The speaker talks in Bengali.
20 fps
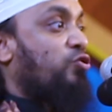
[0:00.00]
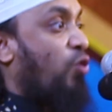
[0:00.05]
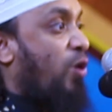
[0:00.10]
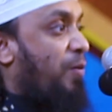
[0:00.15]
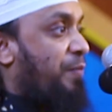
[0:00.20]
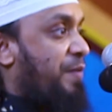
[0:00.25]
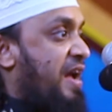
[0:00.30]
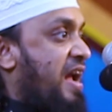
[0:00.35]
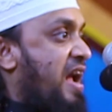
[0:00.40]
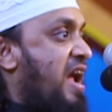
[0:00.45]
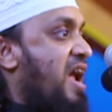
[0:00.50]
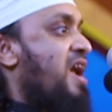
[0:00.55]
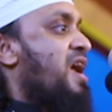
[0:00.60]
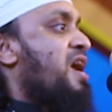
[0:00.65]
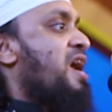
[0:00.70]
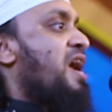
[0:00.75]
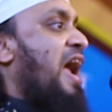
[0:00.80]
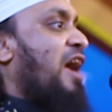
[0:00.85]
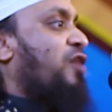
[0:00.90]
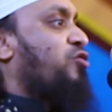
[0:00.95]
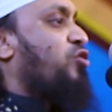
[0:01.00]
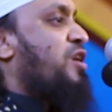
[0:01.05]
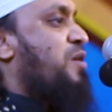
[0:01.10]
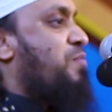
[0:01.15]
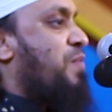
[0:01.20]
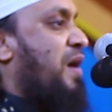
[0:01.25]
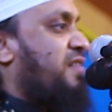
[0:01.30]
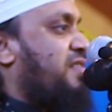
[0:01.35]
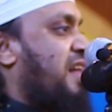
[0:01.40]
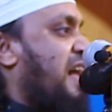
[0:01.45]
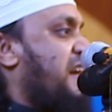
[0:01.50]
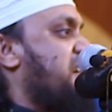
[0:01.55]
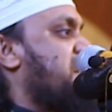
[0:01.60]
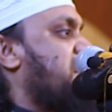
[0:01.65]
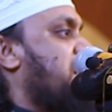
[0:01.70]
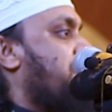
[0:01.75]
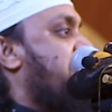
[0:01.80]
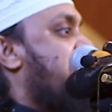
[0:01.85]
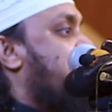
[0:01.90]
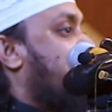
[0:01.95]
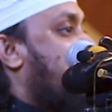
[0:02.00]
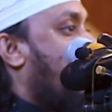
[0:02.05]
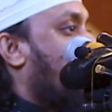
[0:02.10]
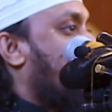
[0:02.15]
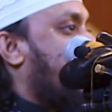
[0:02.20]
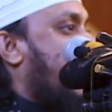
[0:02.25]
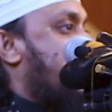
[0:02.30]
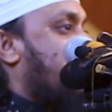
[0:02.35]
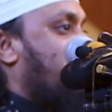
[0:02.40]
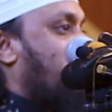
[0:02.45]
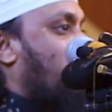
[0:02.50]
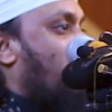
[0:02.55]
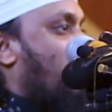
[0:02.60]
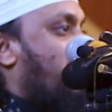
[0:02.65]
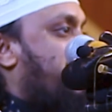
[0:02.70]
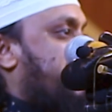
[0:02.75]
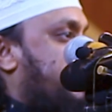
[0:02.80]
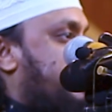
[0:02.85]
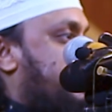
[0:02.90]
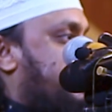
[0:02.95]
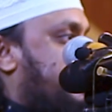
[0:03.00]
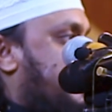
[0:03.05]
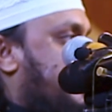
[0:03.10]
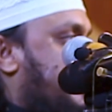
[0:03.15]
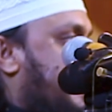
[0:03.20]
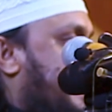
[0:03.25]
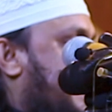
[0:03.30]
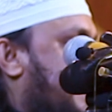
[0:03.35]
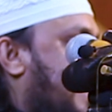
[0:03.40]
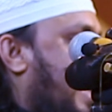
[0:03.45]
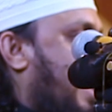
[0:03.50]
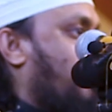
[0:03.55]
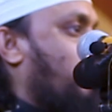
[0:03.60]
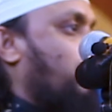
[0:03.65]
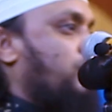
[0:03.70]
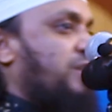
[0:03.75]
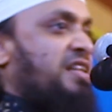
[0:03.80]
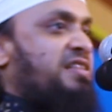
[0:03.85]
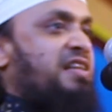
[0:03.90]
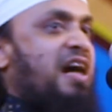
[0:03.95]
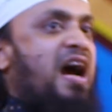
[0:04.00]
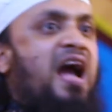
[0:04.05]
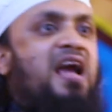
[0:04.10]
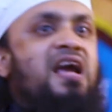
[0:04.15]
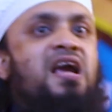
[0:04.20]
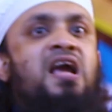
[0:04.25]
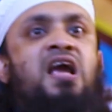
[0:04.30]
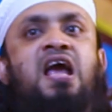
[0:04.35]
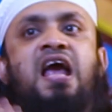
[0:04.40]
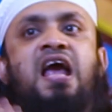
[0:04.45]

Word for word: তবে একজন ইমানদার হিসেবে এটাও দায়িত্ব নবীজির জিন্দিগি দ্বারা বোঝা যায়